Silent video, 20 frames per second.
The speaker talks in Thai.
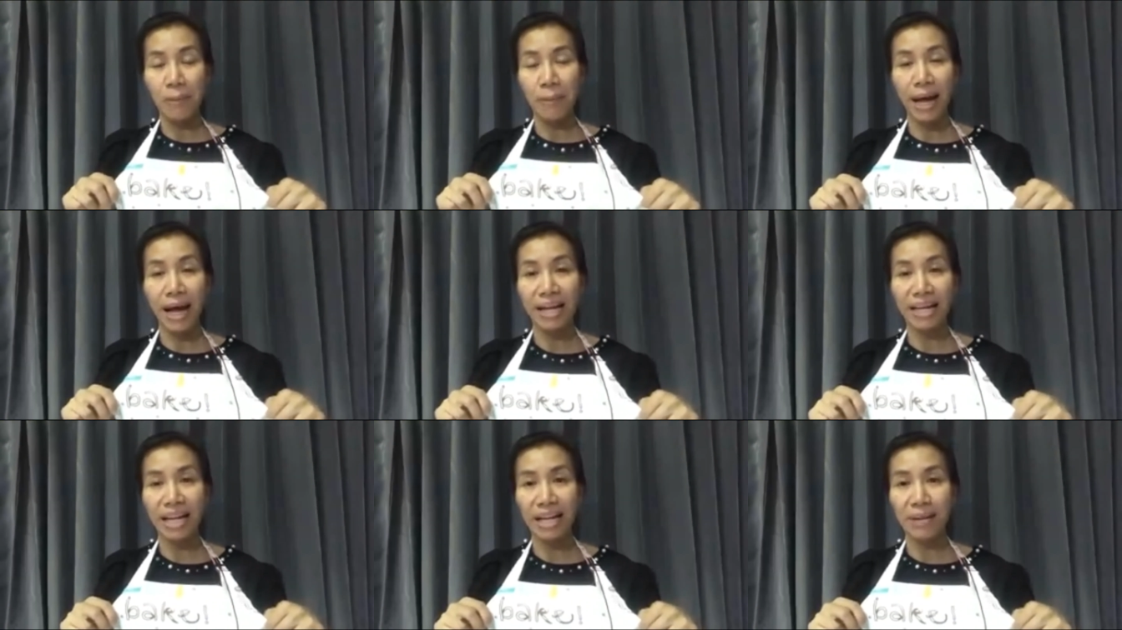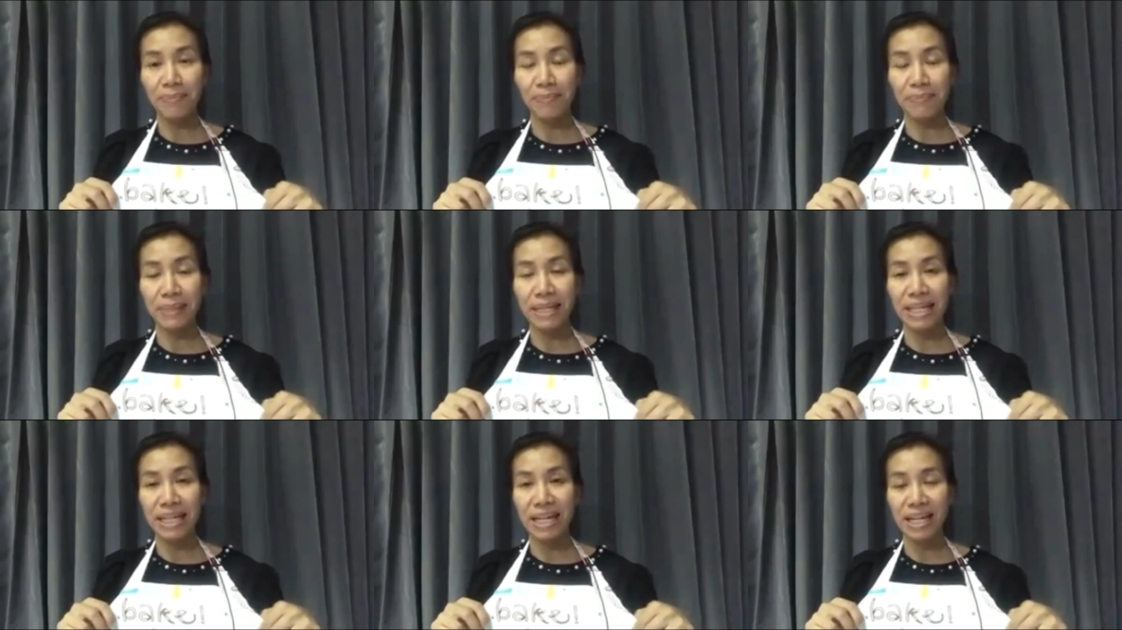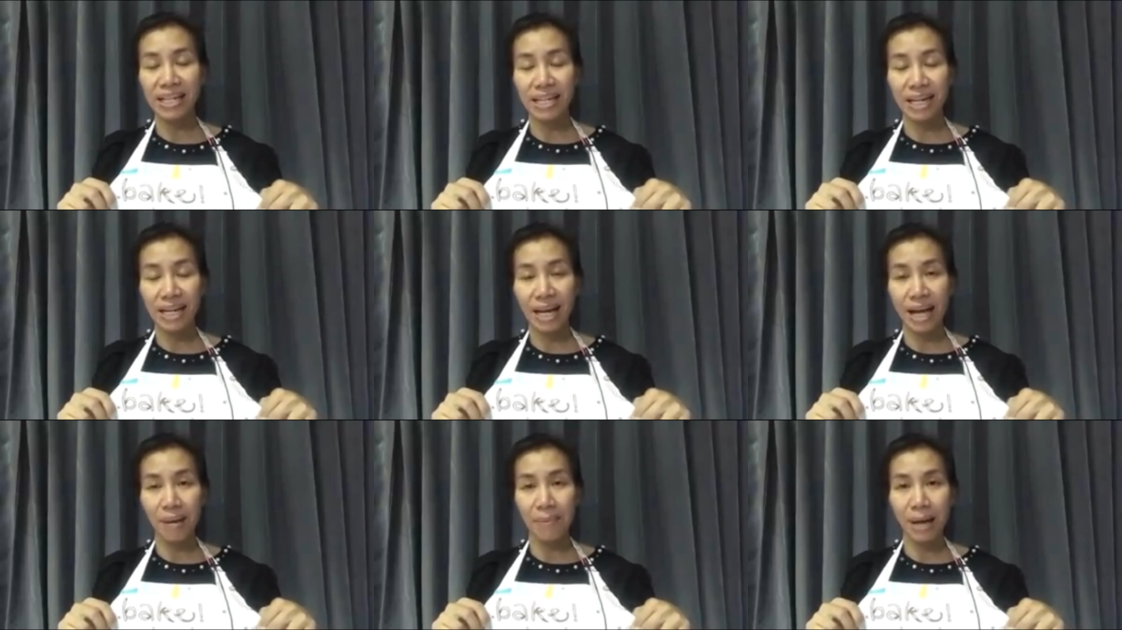ผ้ากันเปื้อน
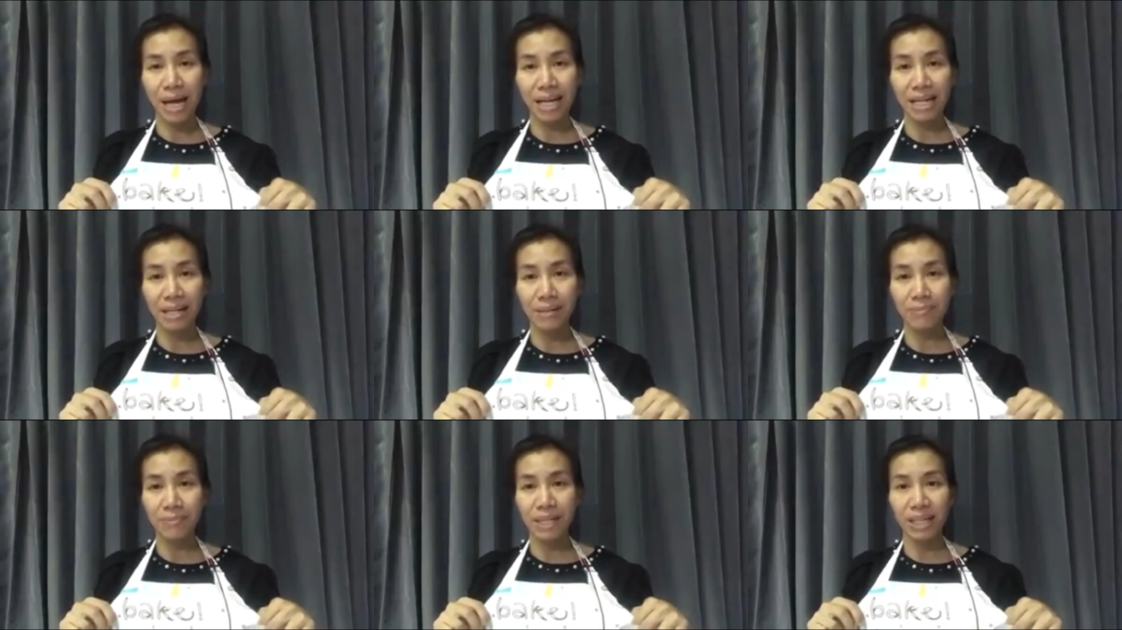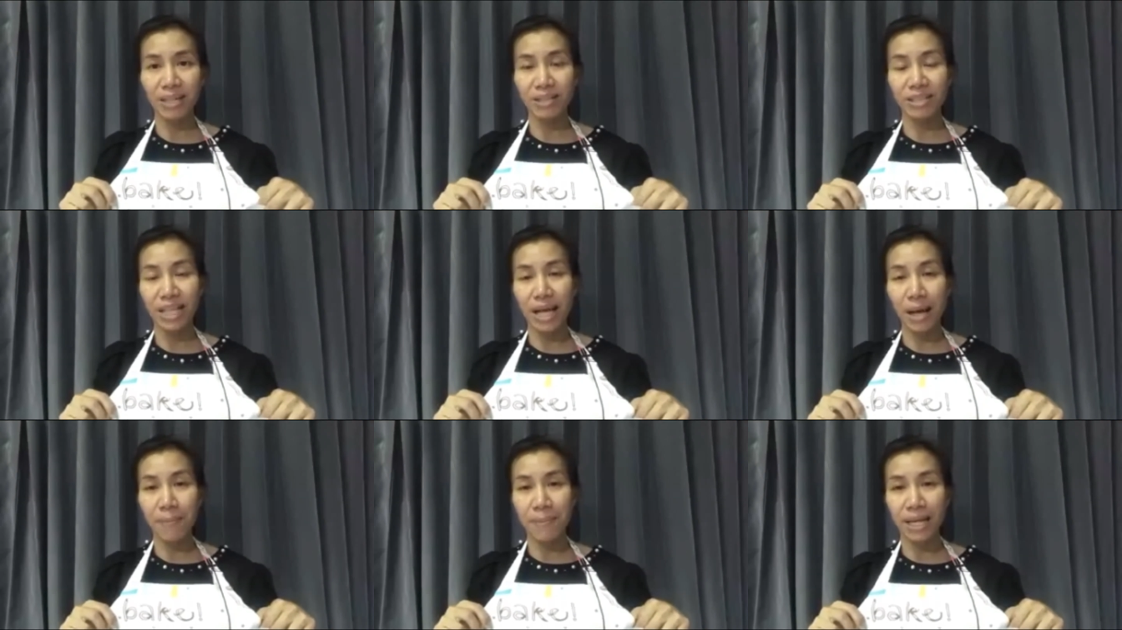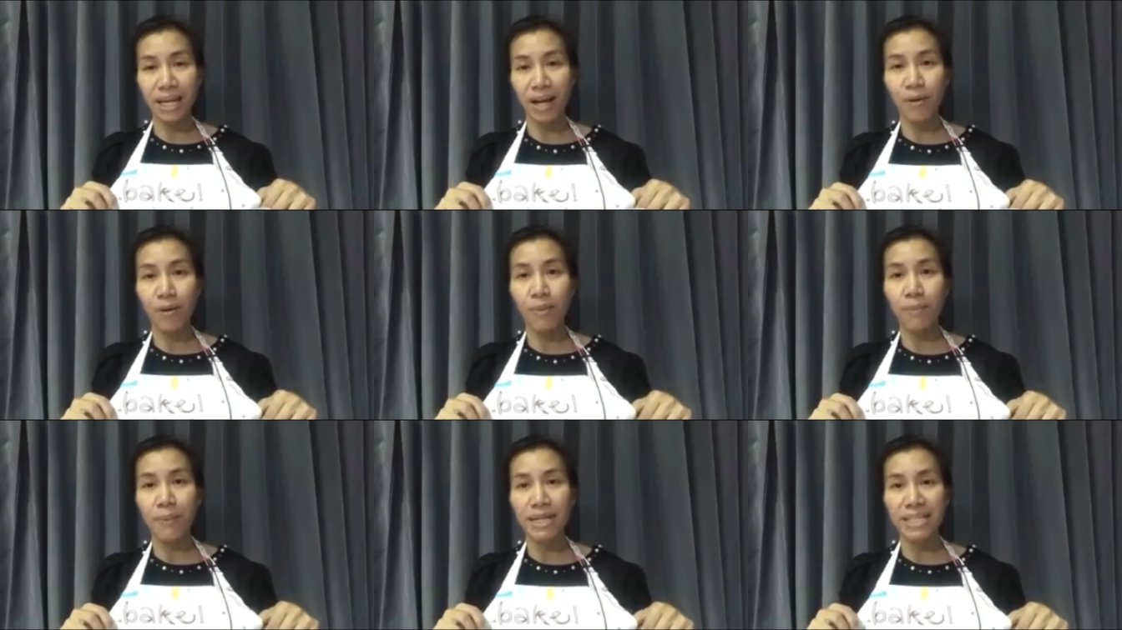นะคะผ้ากันเปื้อนทราบไหม
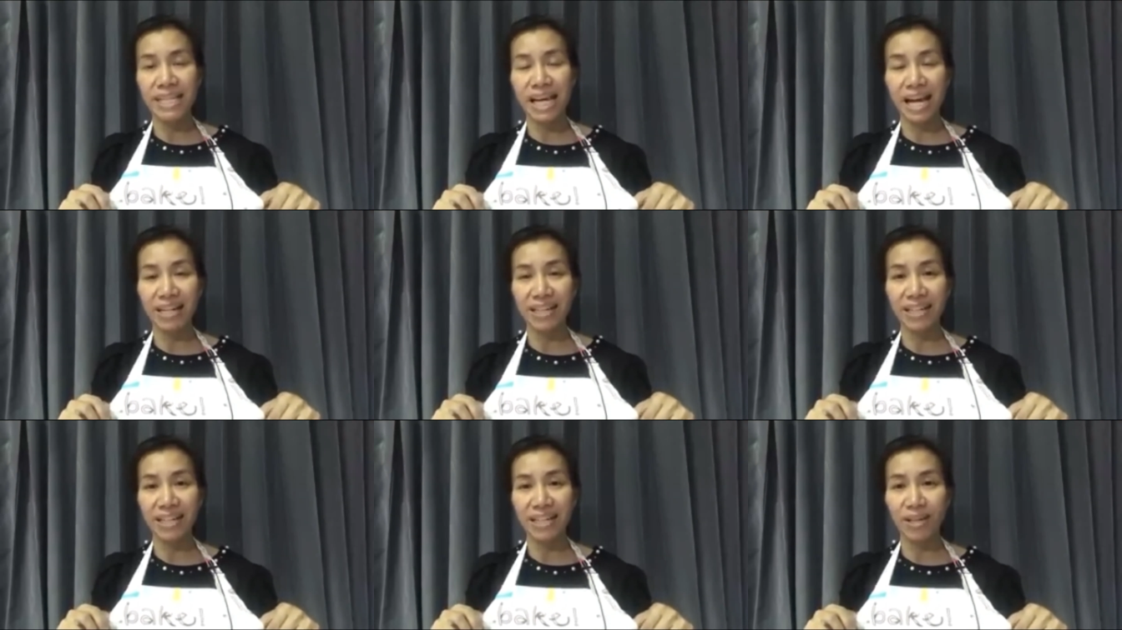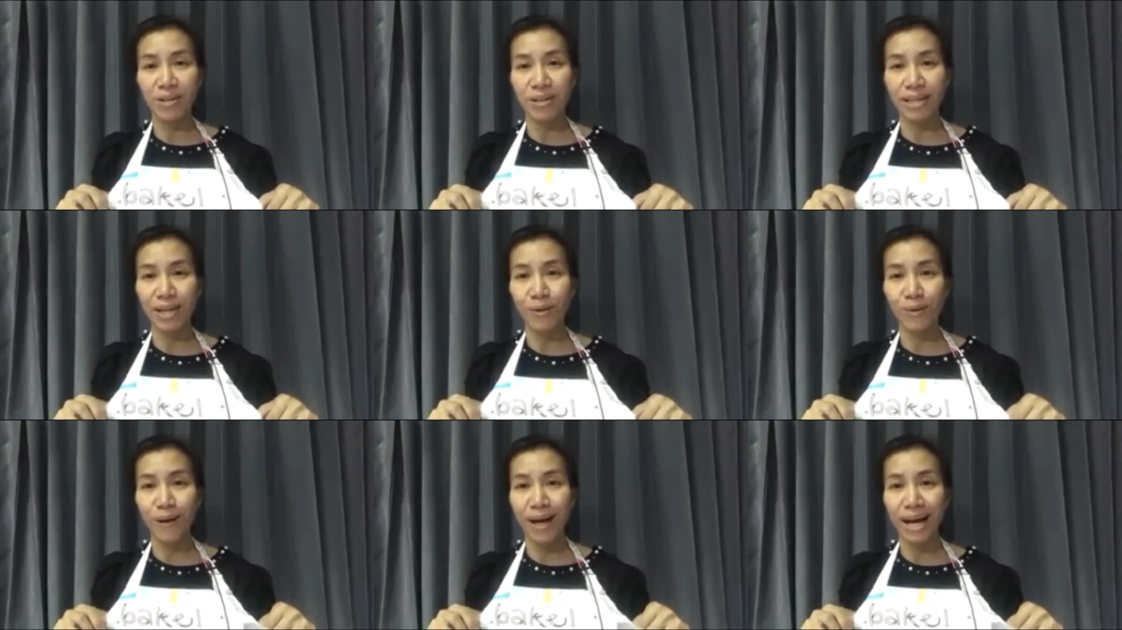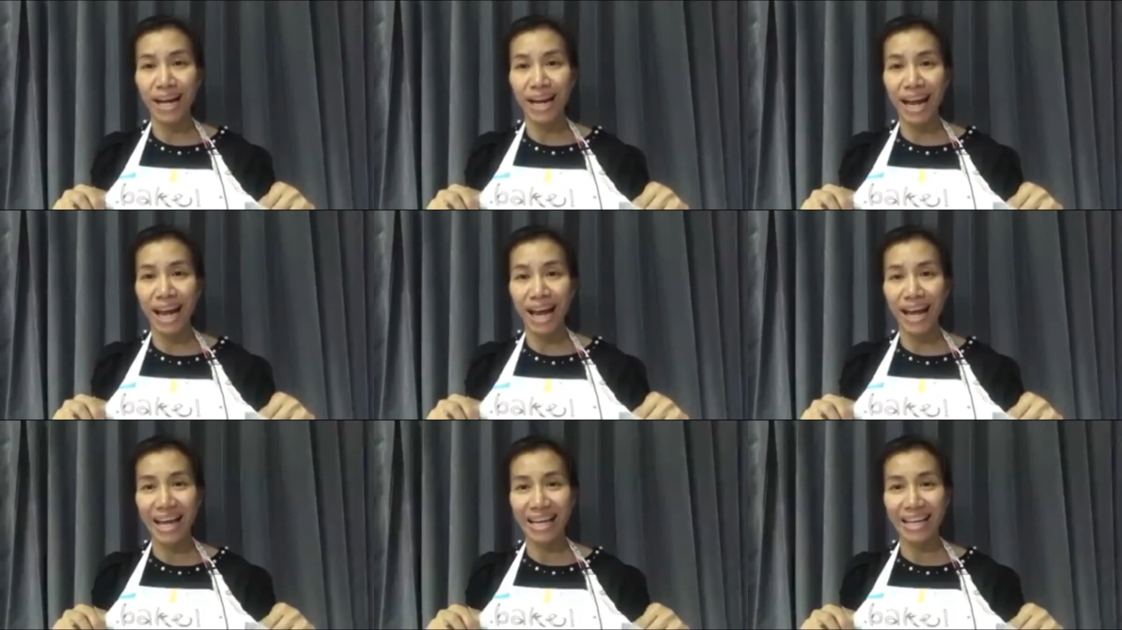คะว่าภาษาอังกฤษเราเรียกว่าอะ
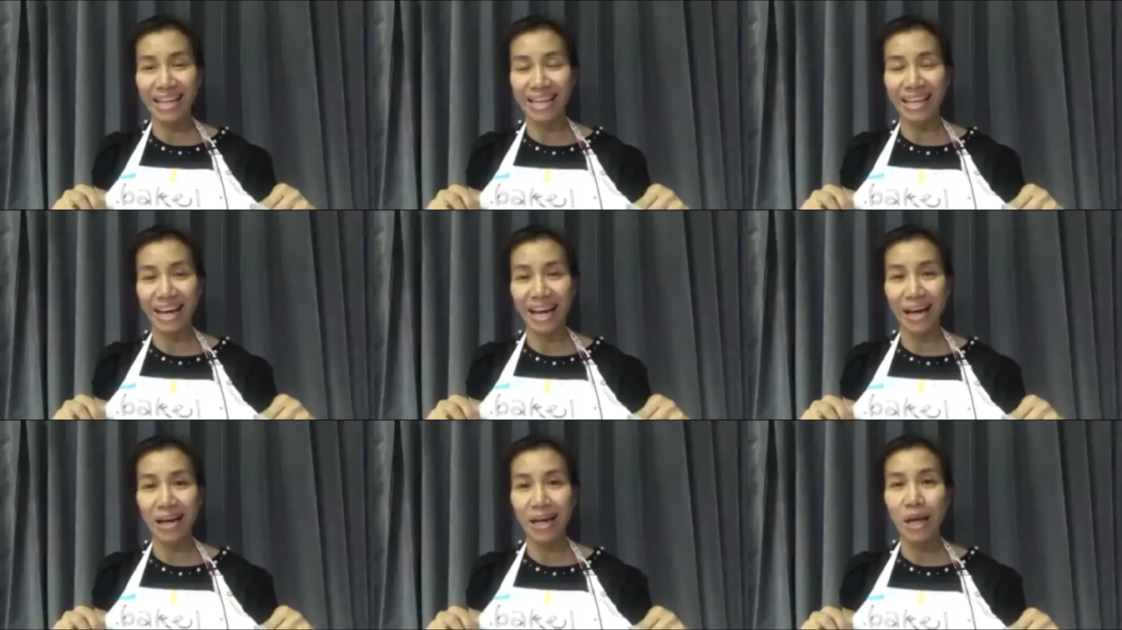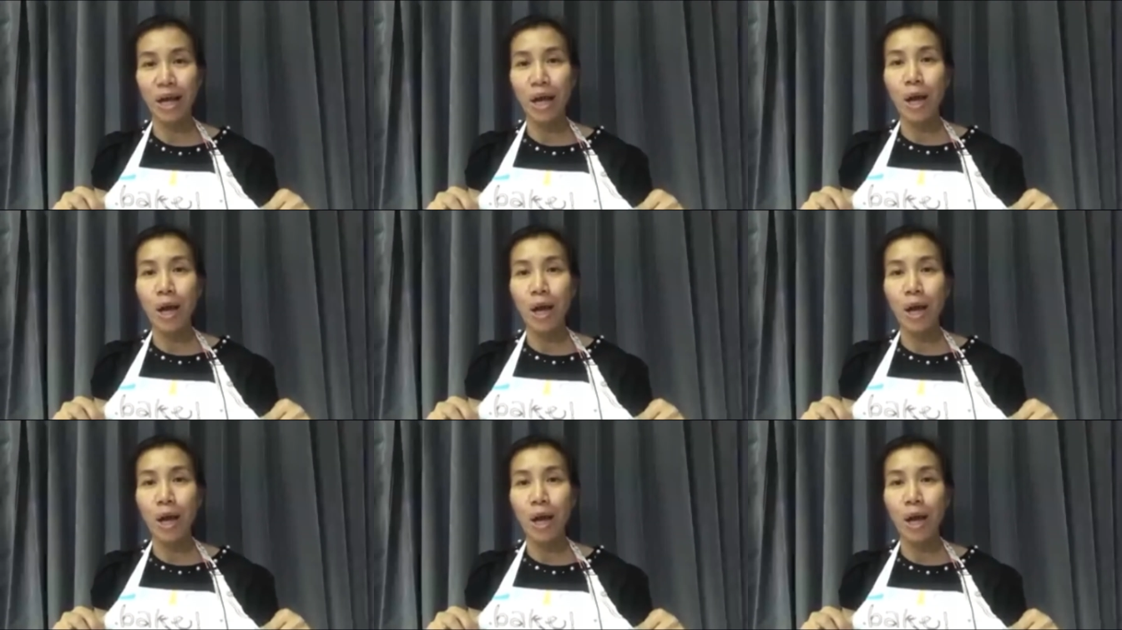ไรนะคะ